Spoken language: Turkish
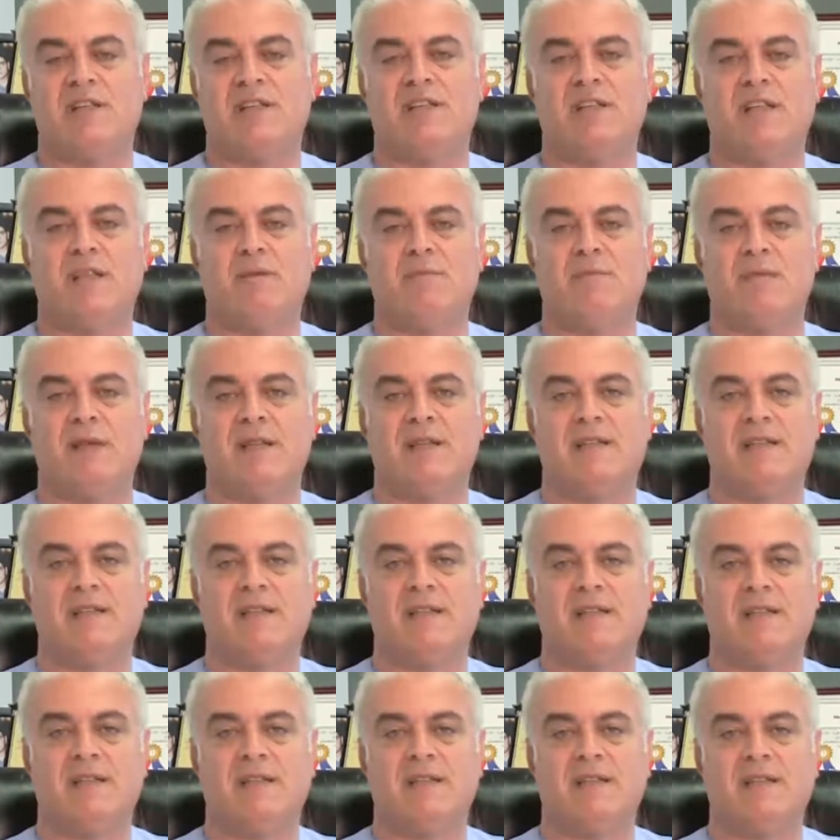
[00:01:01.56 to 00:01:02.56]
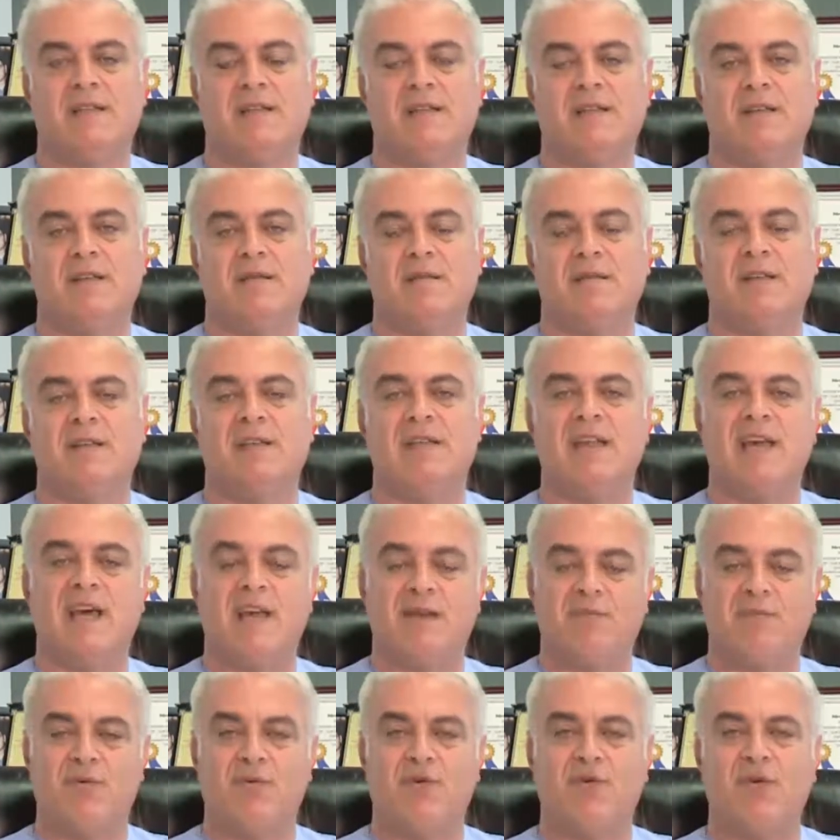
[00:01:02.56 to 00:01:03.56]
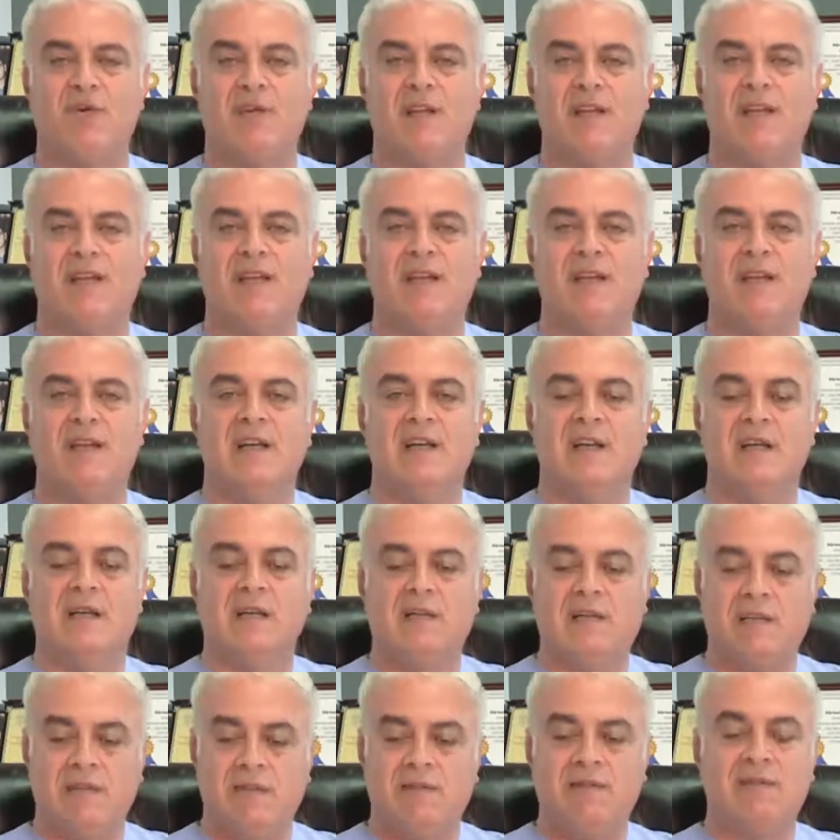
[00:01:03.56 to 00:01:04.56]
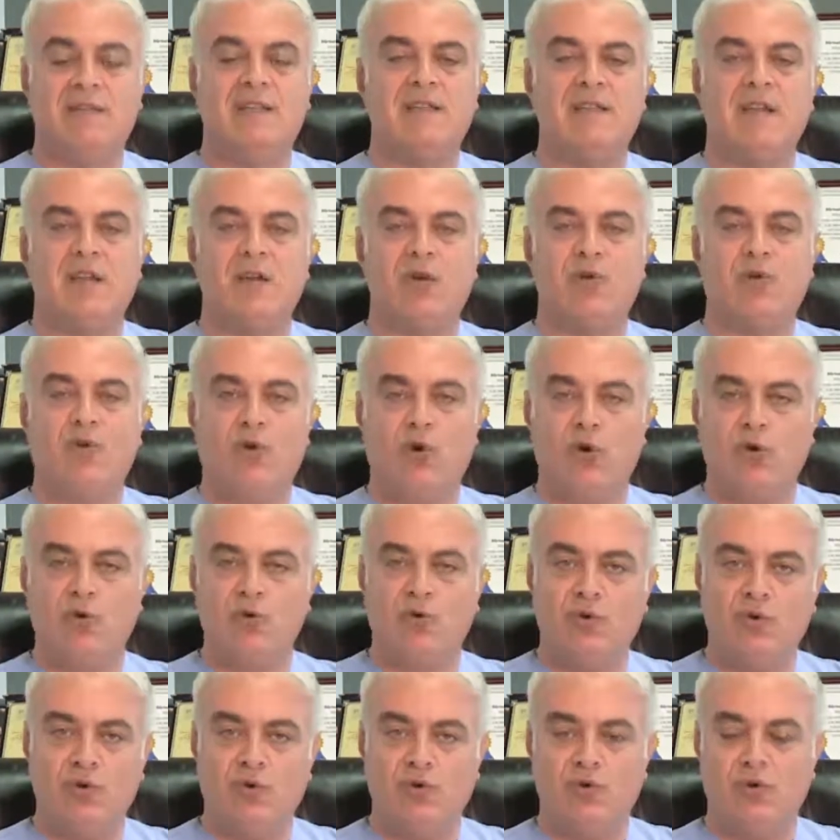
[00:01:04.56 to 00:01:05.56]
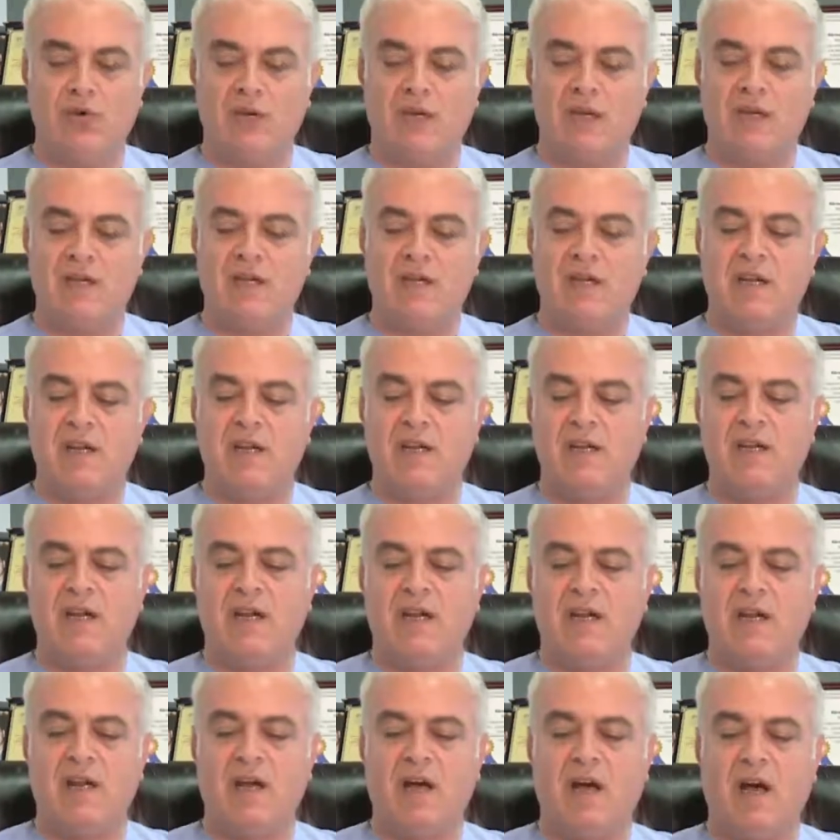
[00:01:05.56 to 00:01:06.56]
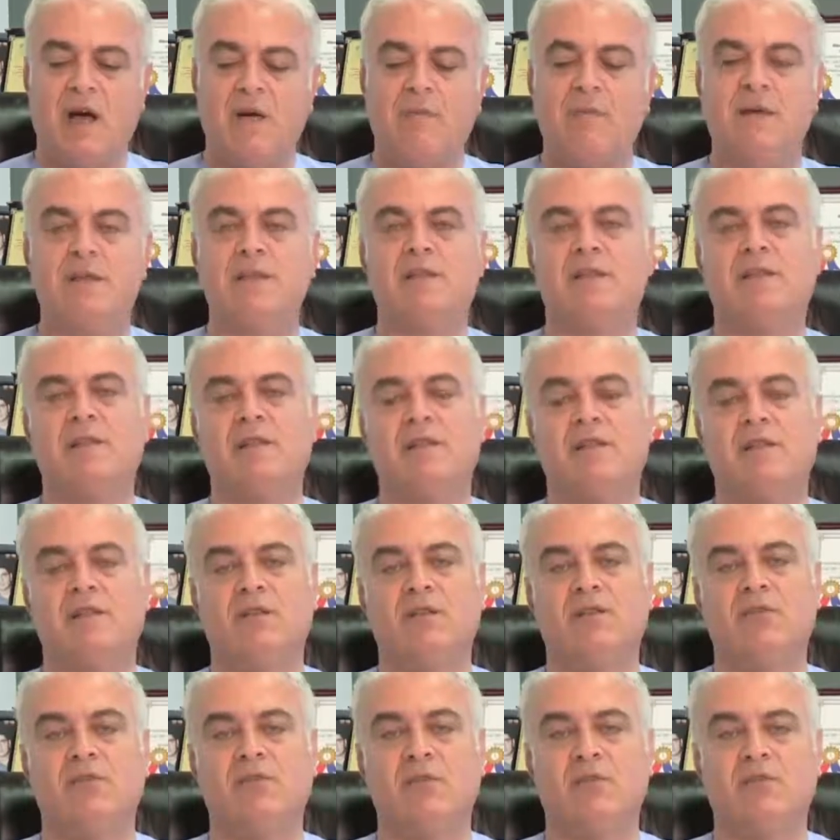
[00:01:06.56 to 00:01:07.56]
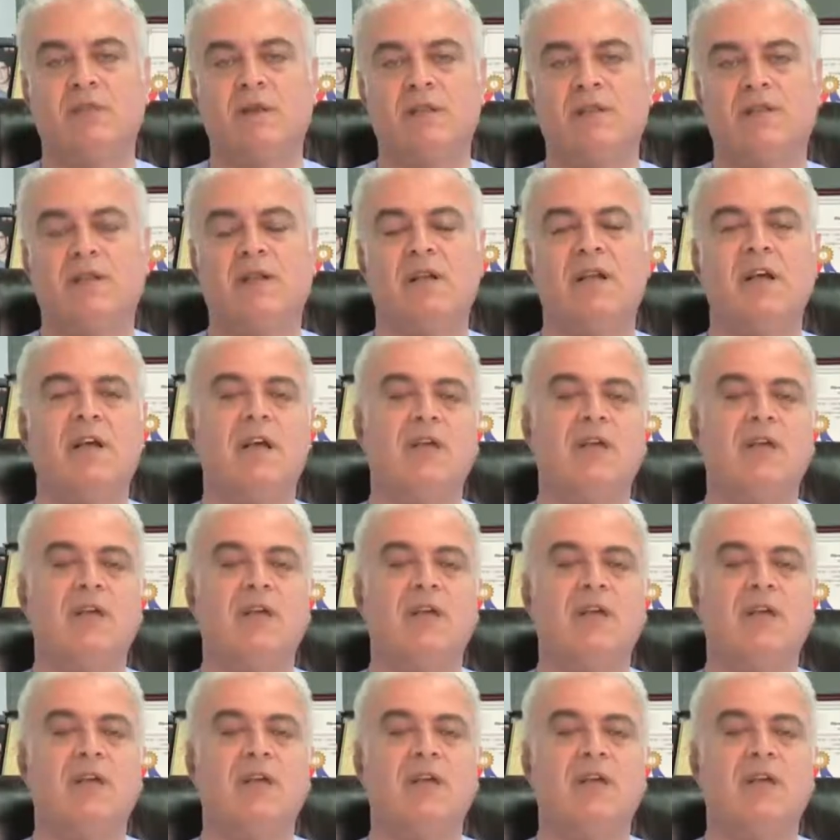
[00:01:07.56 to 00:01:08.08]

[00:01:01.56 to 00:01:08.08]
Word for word: hissetmez. Diğer bir örnek. Sivrisineğin konduğunu duyar eline ama ısırdığını duymaz.